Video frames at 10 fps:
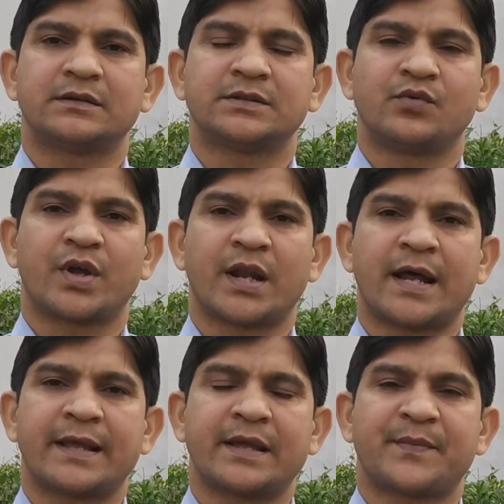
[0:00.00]
जब वो
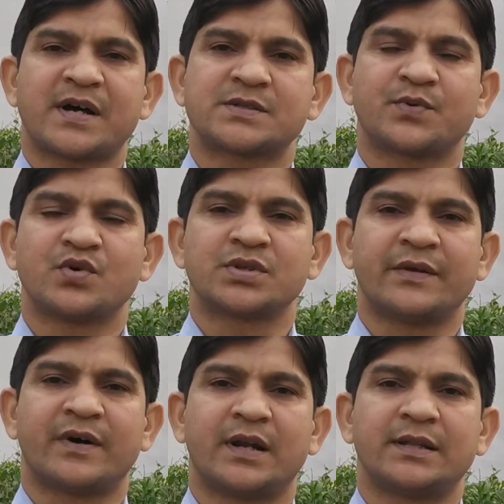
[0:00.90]
किनारे के पास
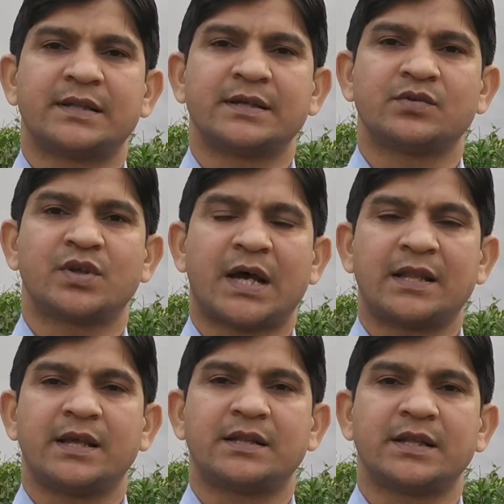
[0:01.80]
पहुंचने वाले थे तो क्या
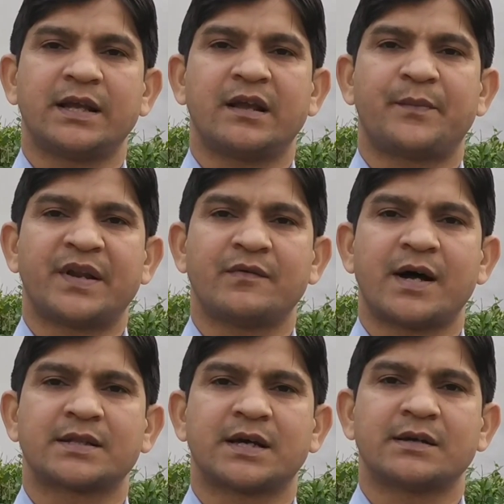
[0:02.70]
देखते हैं कि एक
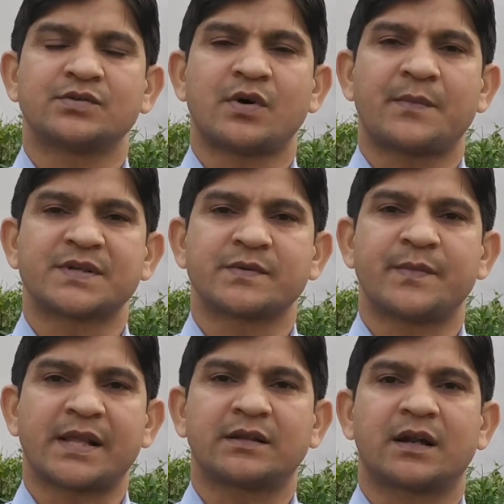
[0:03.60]
परिवार था जो आपस
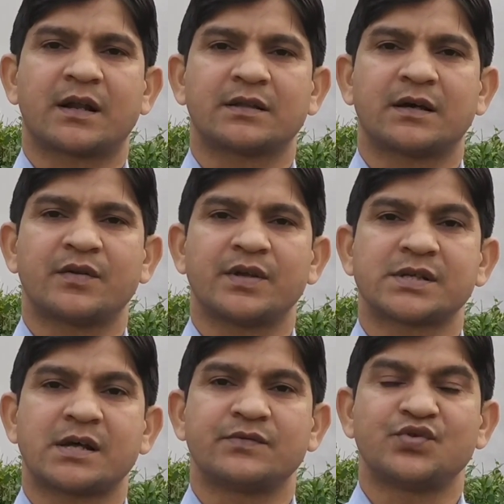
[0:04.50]
में बात कर रहा था और एक
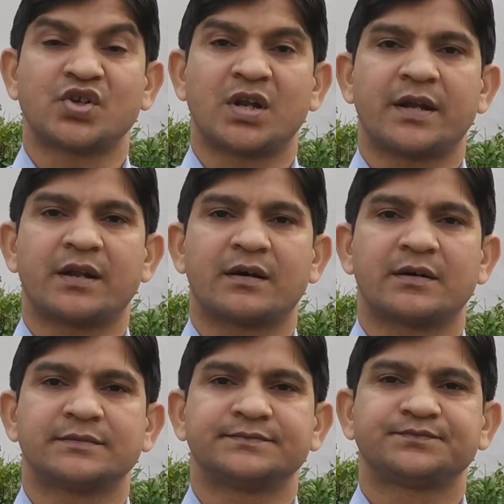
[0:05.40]
साथी वो चिल्लाने
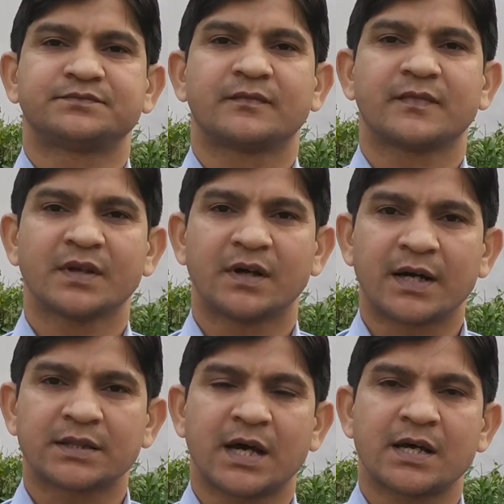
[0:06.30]
लगा
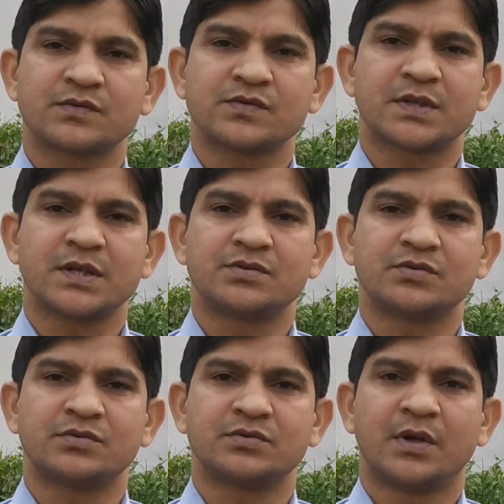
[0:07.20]
अर्थात उसके
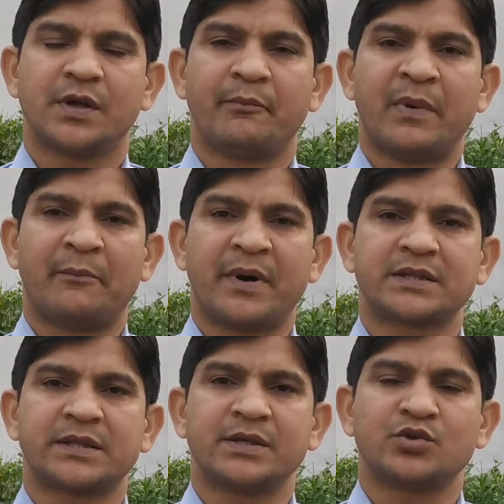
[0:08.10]
जो
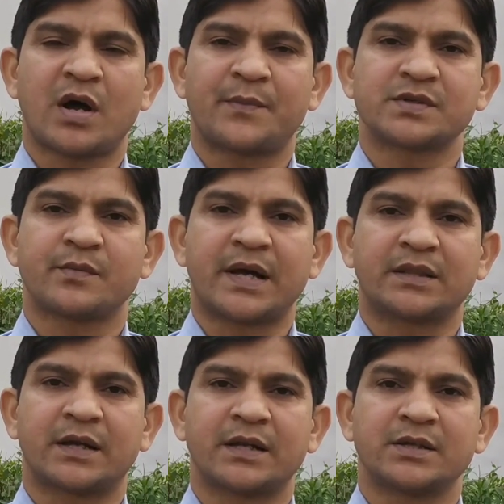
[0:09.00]
मेंबर थे जो आपस में
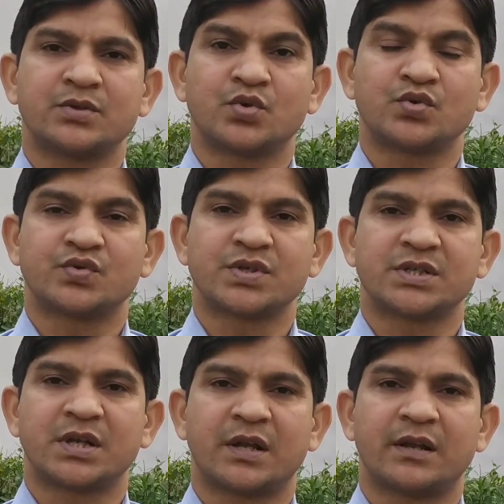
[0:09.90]
बात कर रहे थे ज़ोर ज़ोर से
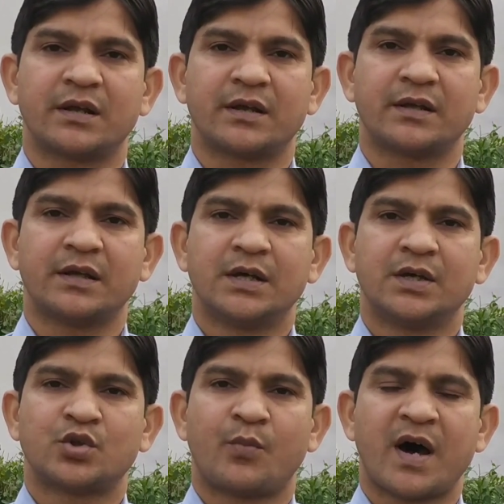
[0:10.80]
चिल्लाने लगे
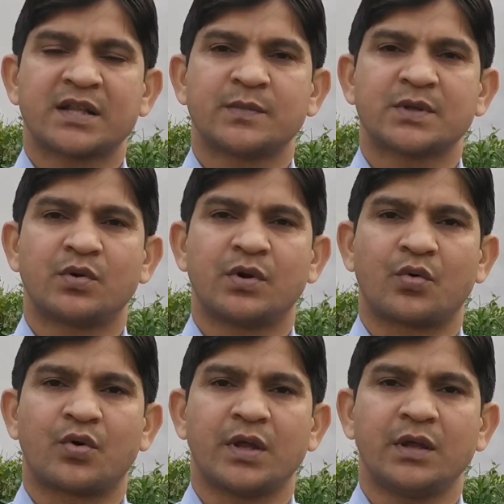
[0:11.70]
तो महात्मा थोड़े
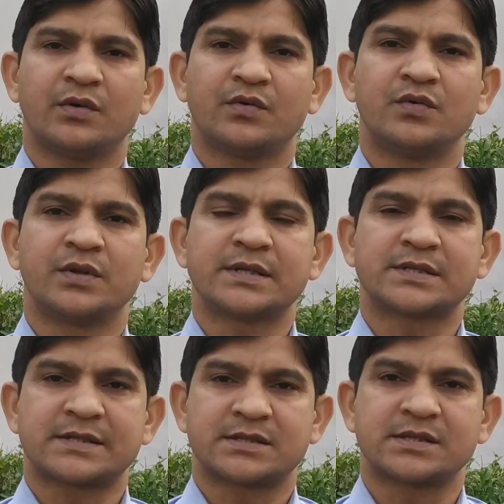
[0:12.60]
रुके उनके
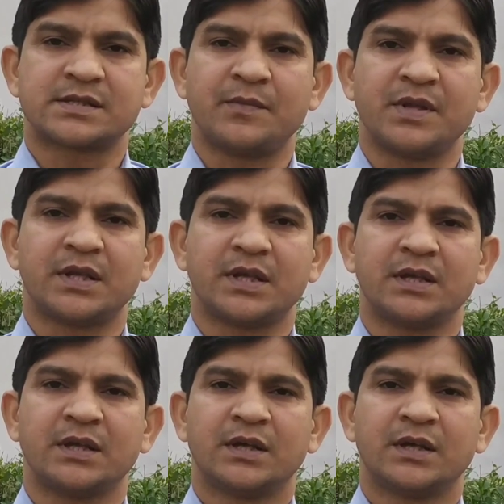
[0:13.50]
साथ शिष्य भी थे